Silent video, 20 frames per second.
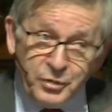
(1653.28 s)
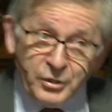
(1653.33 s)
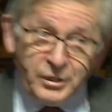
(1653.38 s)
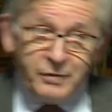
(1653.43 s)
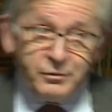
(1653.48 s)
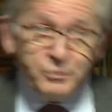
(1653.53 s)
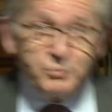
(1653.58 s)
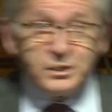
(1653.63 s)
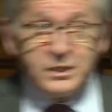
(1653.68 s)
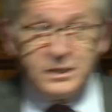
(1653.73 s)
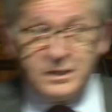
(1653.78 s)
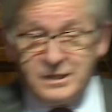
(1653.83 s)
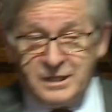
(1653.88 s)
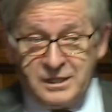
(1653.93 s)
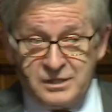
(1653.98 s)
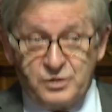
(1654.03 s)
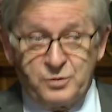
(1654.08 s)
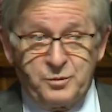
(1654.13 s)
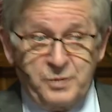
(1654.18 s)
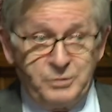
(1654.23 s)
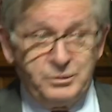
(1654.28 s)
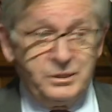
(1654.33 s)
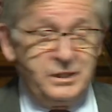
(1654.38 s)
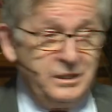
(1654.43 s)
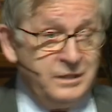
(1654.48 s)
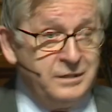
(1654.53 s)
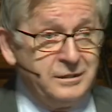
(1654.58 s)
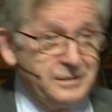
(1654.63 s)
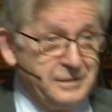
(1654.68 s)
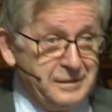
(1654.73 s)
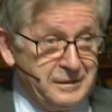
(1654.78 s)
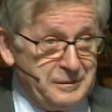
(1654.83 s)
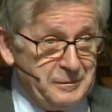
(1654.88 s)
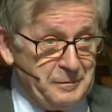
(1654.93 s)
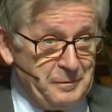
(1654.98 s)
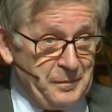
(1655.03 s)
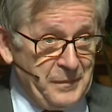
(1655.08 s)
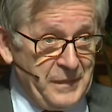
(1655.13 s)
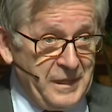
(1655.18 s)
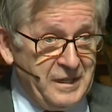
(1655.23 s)
pojawił się jednak zupełnie inny.
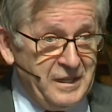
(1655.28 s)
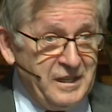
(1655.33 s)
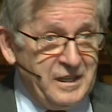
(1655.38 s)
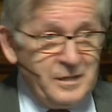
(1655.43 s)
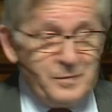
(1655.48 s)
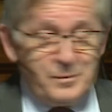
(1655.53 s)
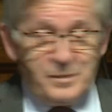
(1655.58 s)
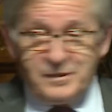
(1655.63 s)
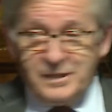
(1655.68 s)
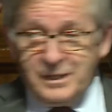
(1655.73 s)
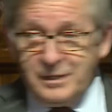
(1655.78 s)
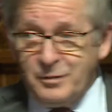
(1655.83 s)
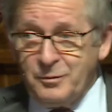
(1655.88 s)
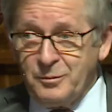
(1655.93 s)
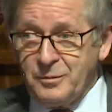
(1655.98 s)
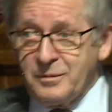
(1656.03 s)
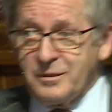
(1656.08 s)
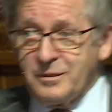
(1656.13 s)
Pewnego